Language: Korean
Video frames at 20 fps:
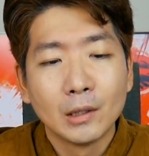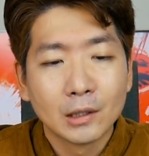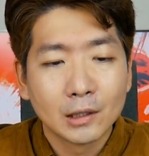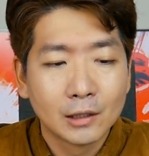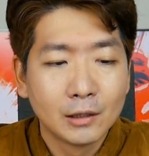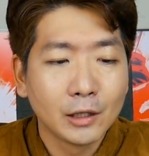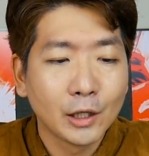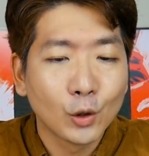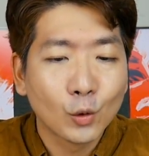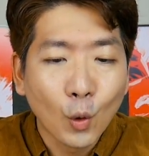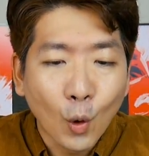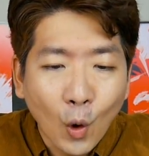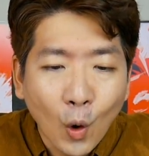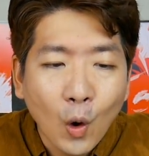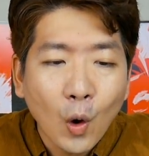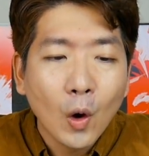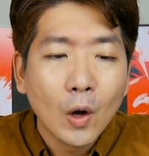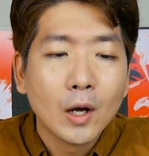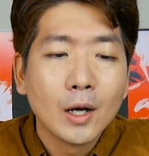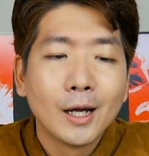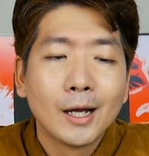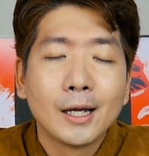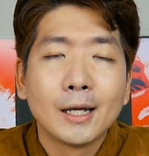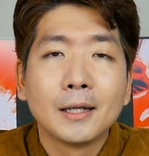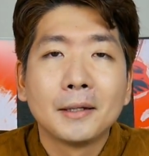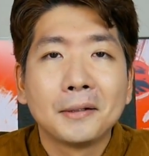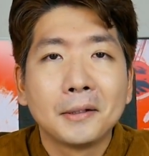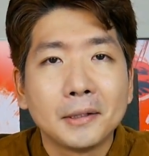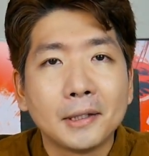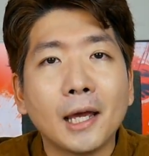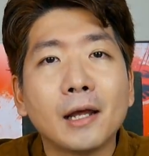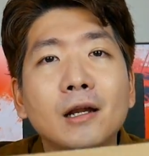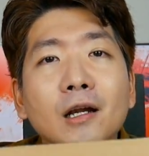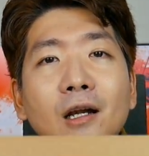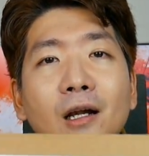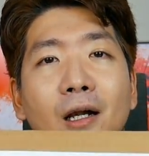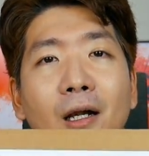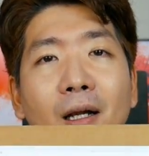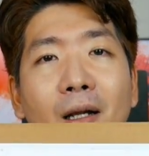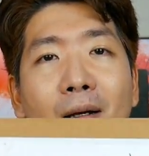그리고
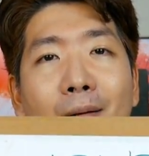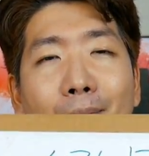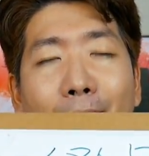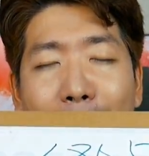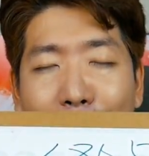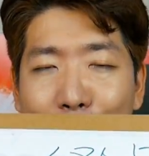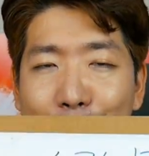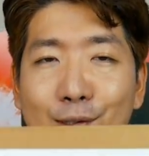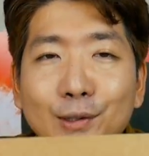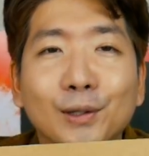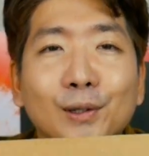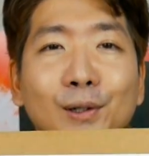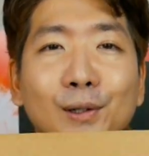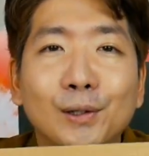얘를 받았어요.